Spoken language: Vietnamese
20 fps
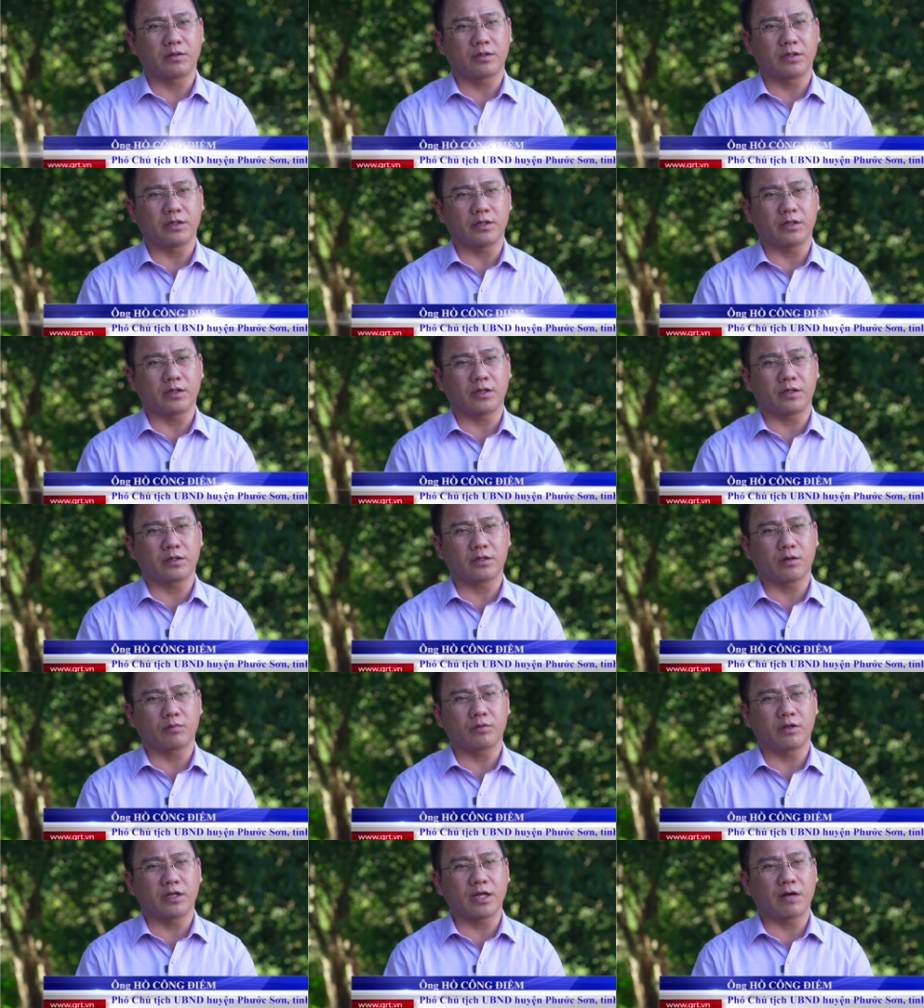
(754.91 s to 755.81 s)
Thì
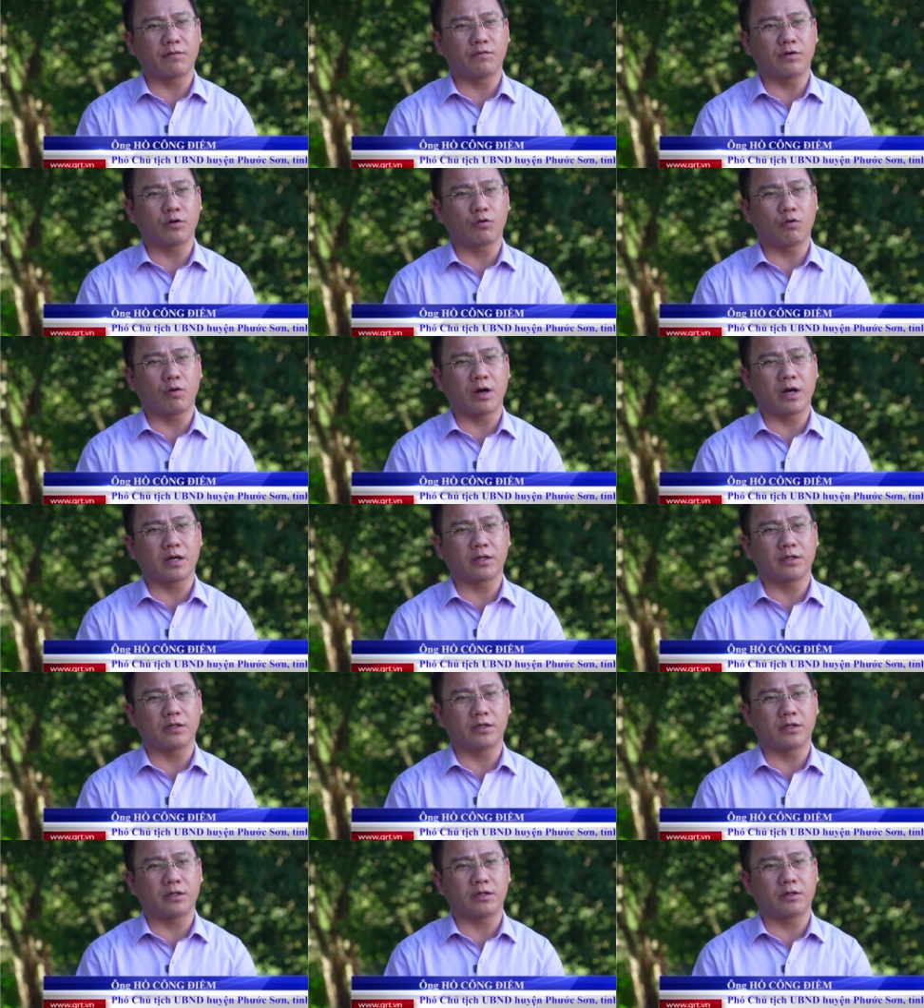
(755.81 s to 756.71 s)
trong thời gian vừa qua
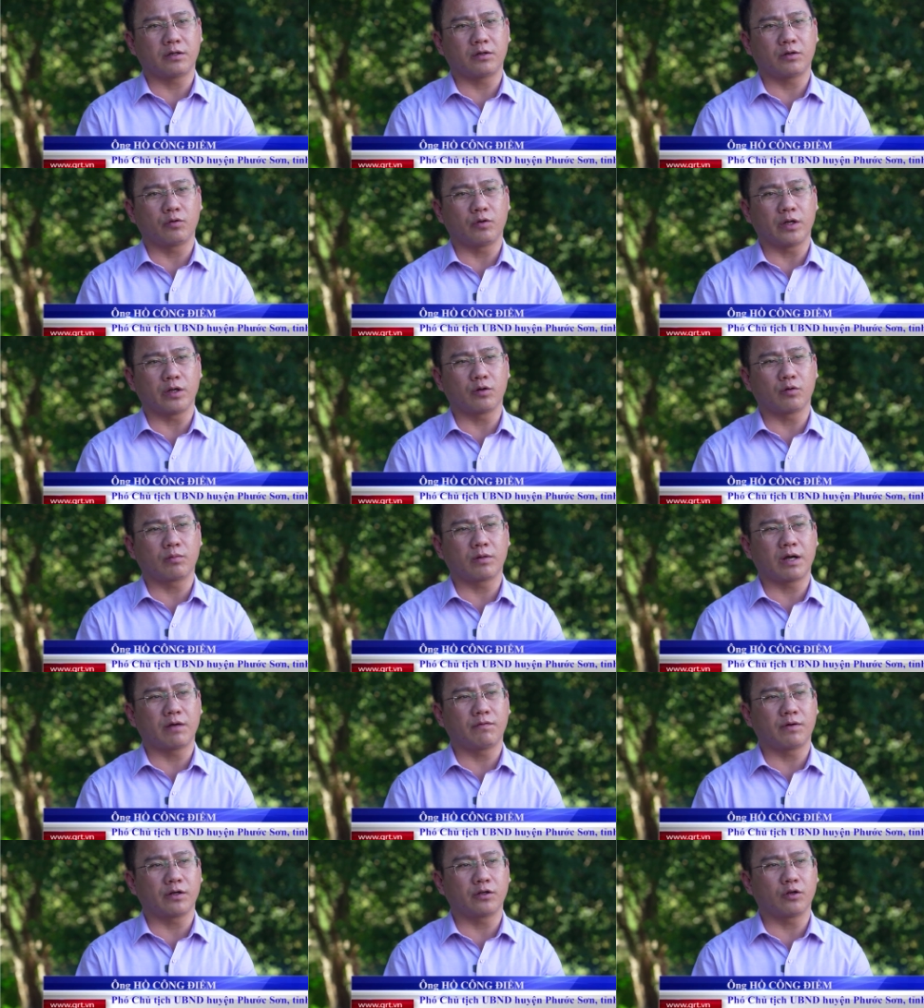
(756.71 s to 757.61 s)
thì huyện cũng
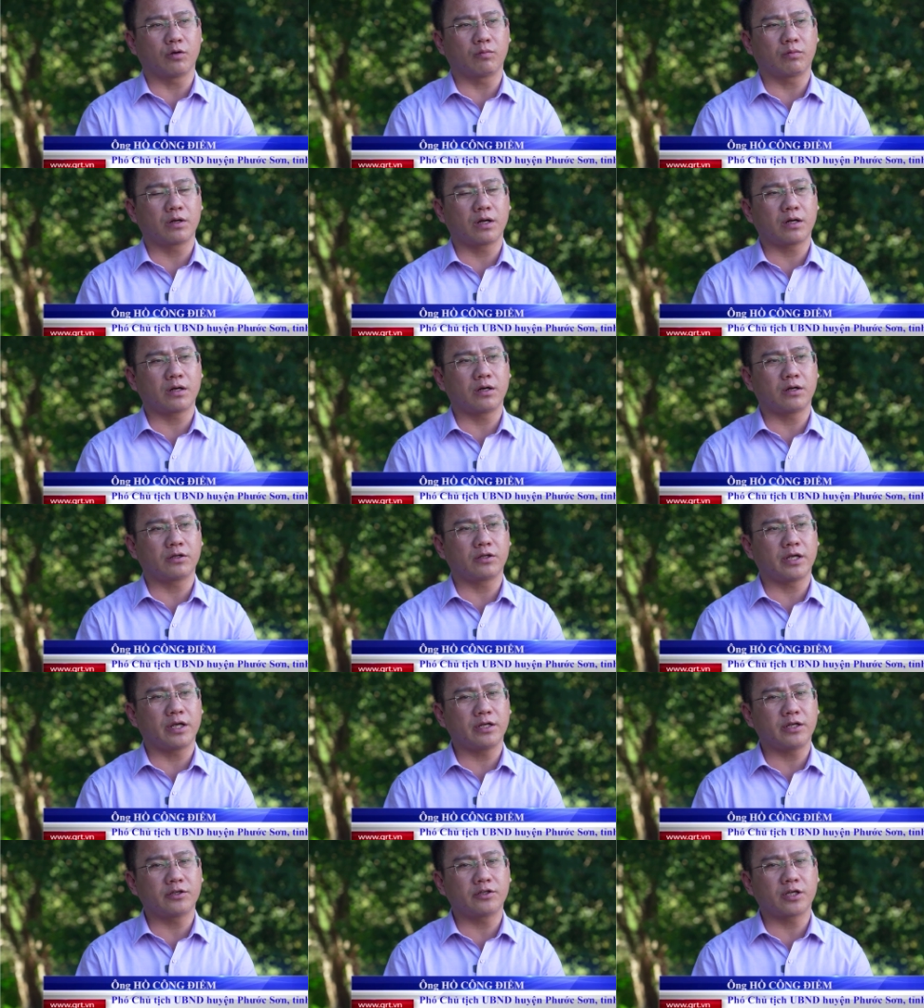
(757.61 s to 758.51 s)
đã vận dụng các cơ
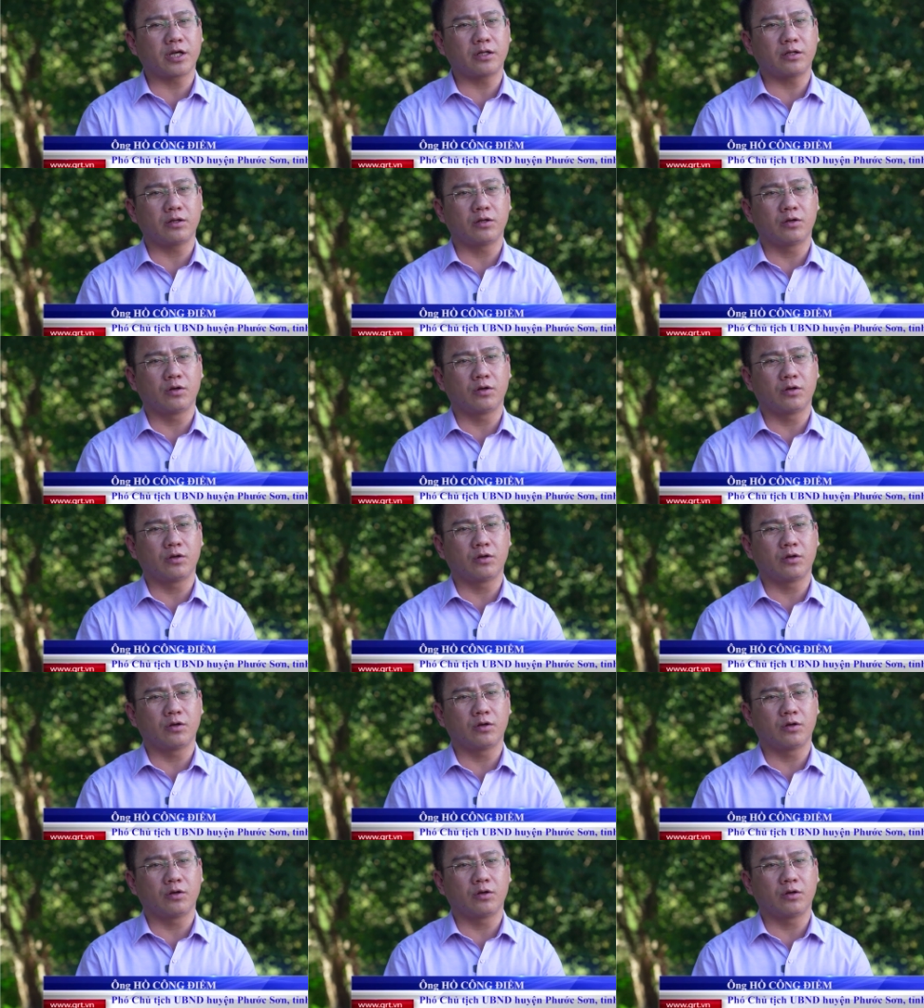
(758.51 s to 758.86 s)
chế chính sách